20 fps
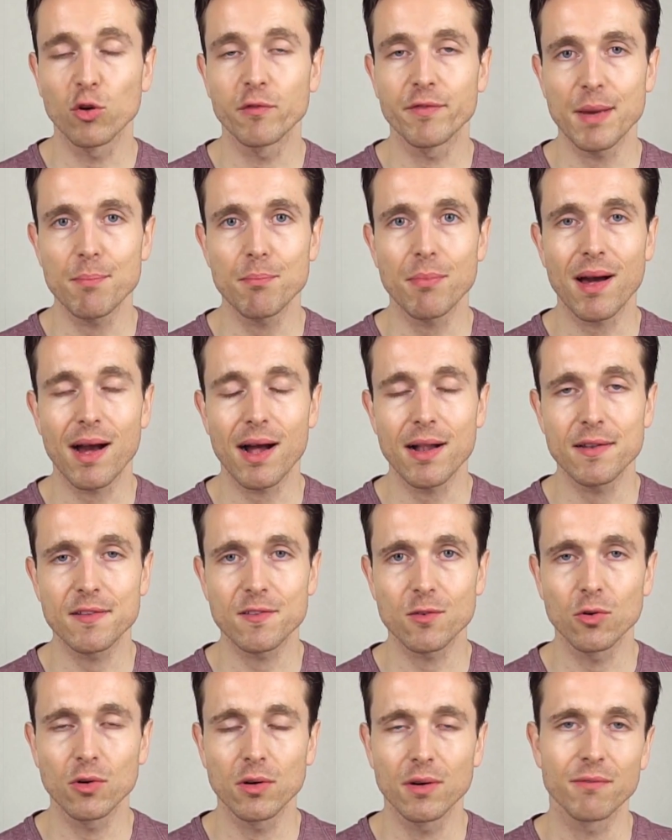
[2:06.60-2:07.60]
November
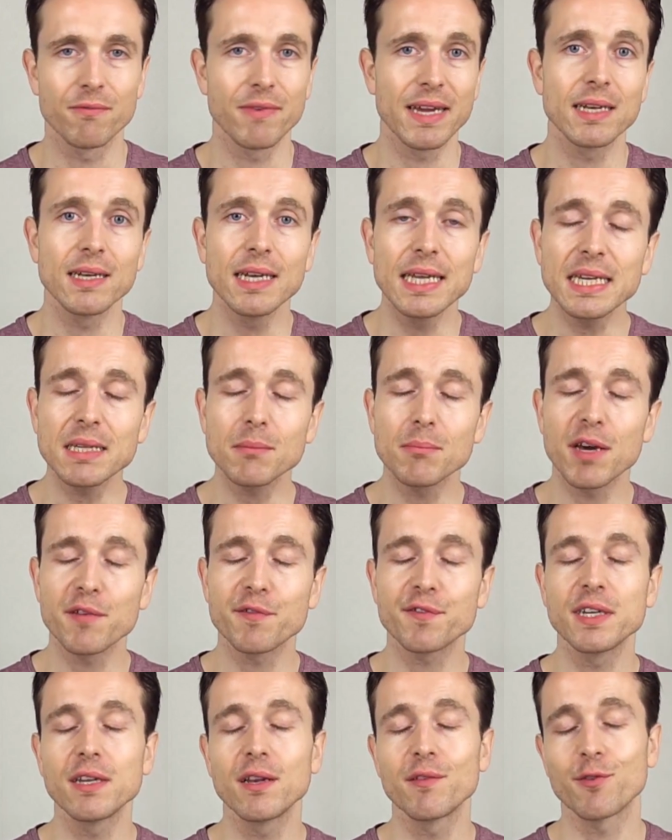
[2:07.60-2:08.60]
also, wenn nicht mehr
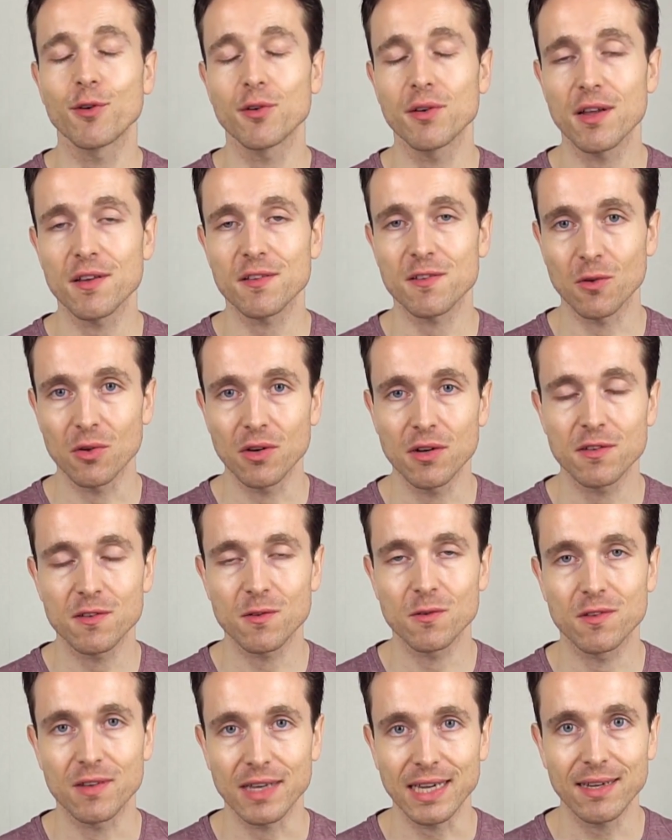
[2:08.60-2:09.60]
viel von der Sonne
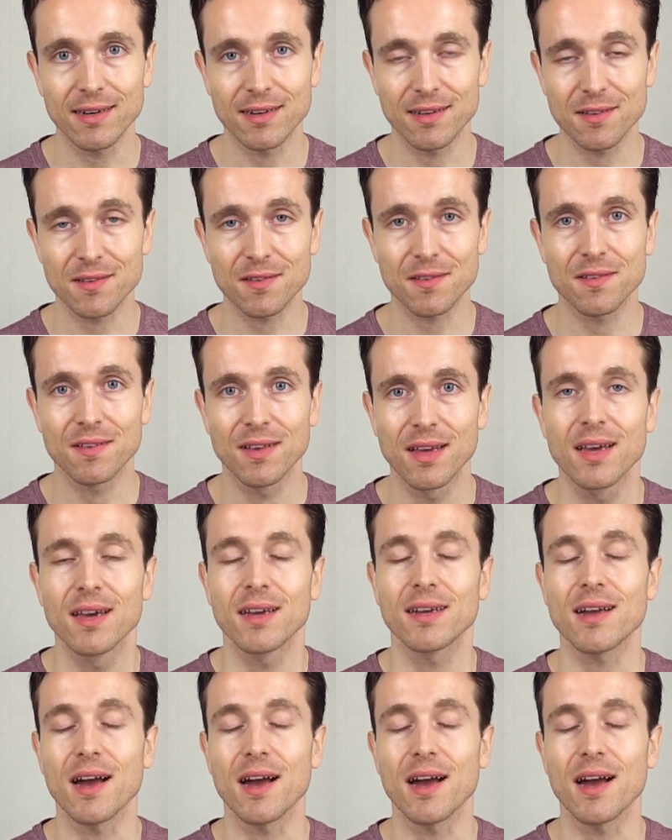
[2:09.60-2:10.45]
zu sehen ist,